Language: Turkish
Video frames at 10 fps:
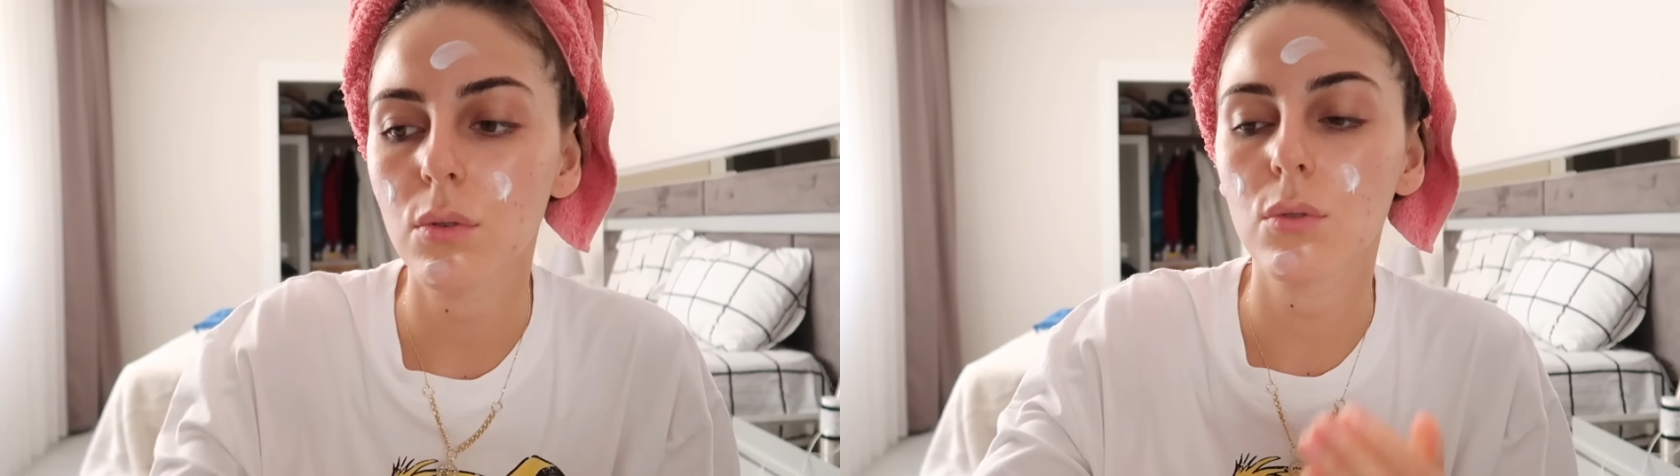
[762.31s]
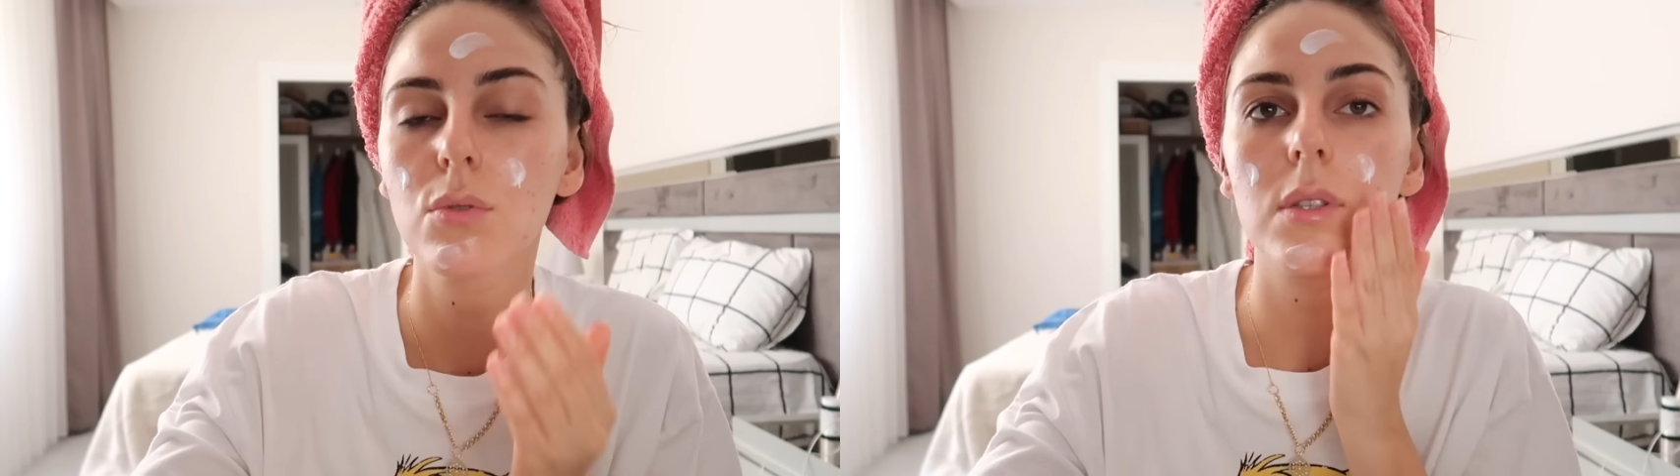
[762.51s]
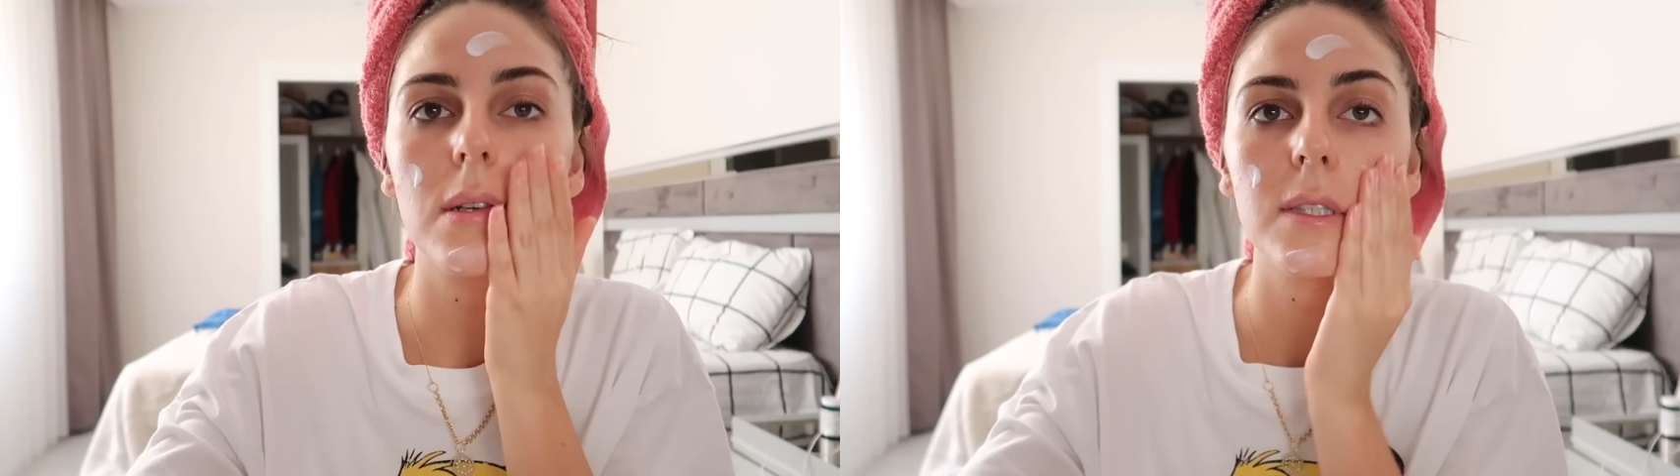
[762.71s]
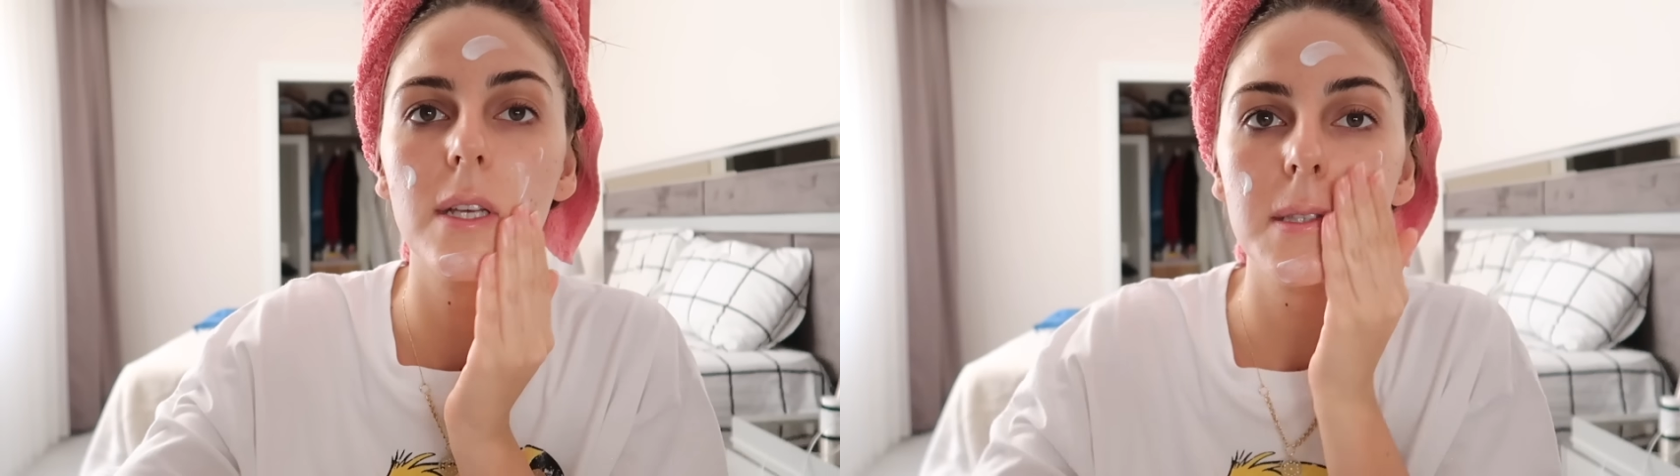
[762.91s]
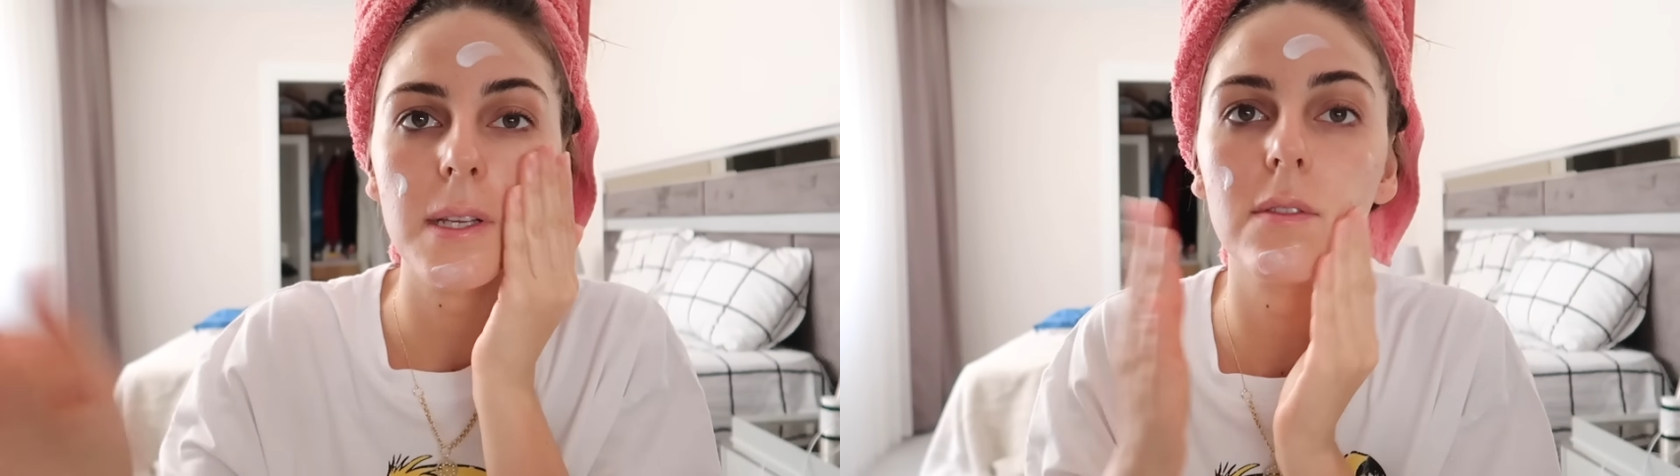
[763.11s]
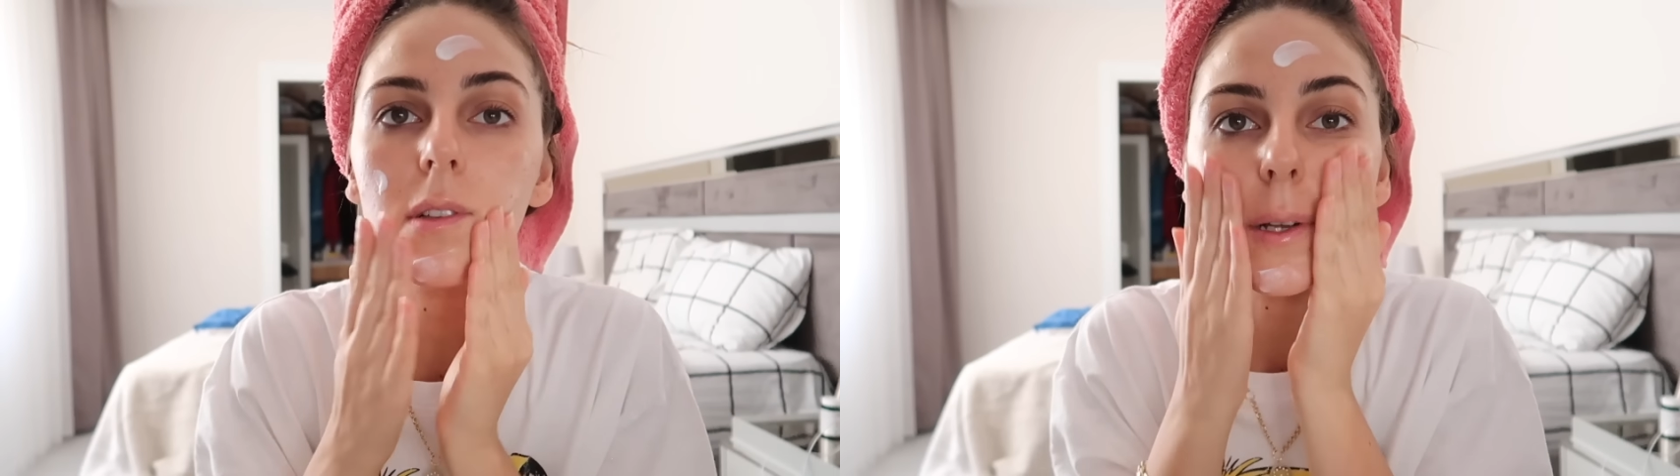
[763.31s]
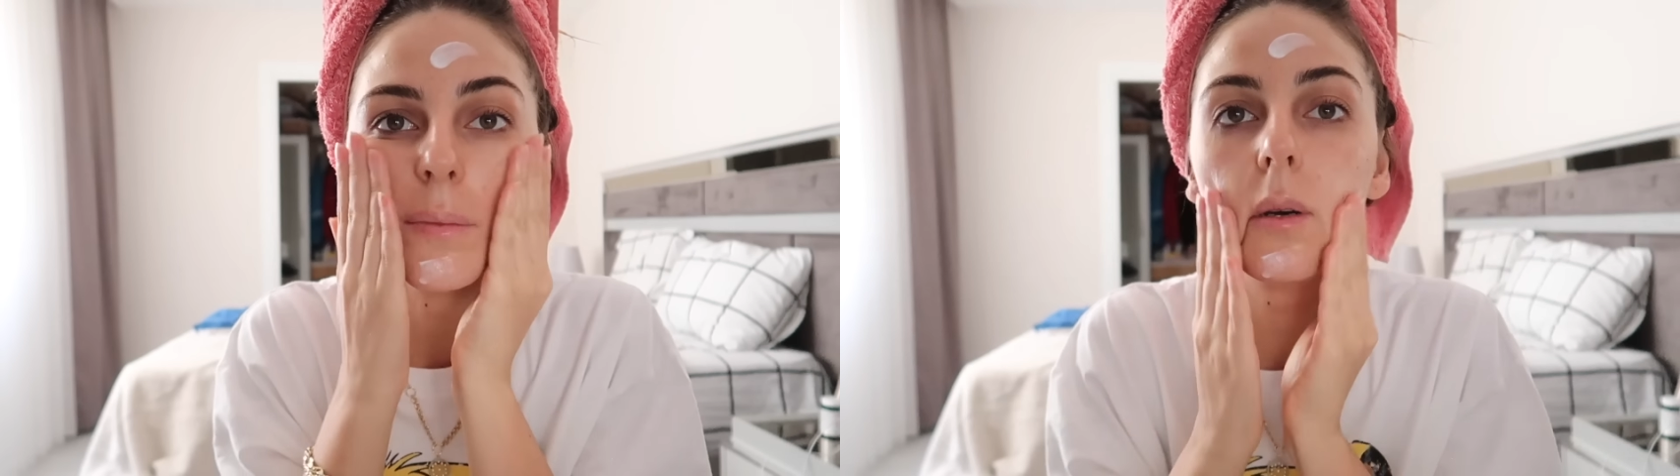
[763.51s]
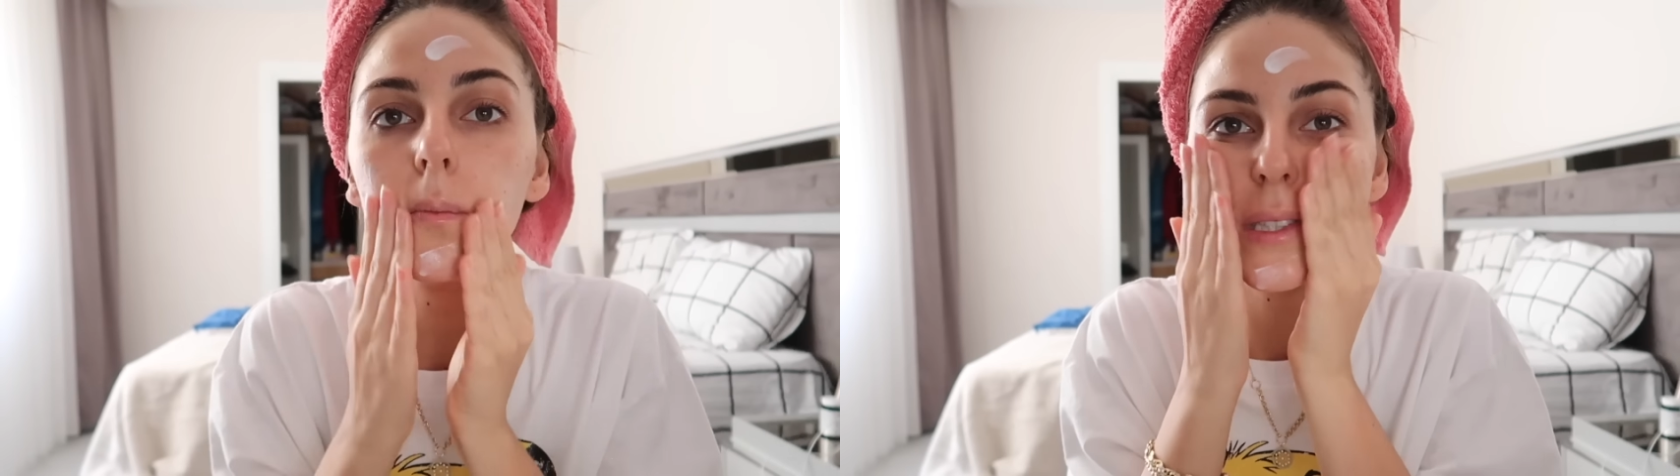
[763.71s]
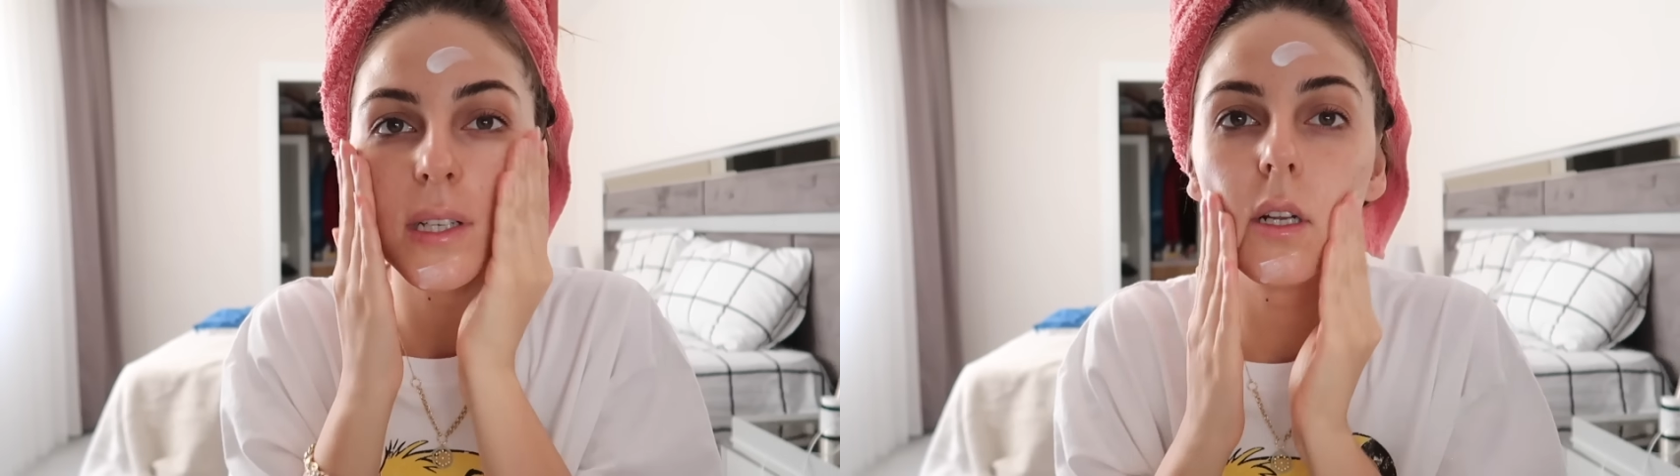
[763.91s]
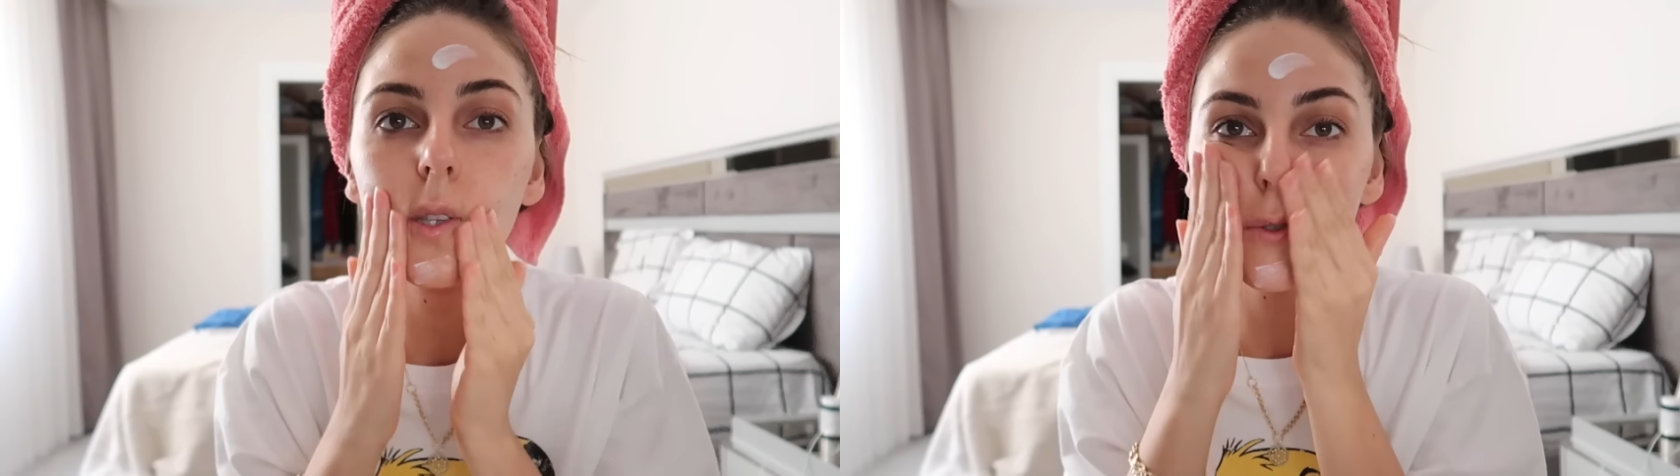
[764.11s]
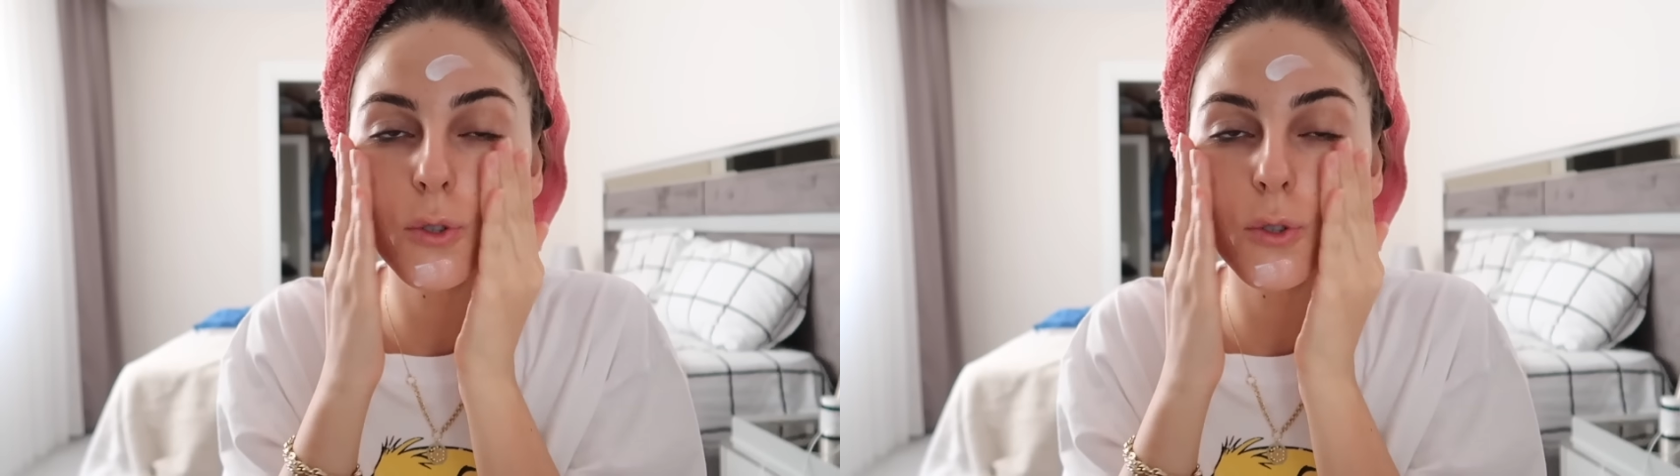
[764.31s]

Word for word: O yüzden en sevdiklerimden bir tanesi.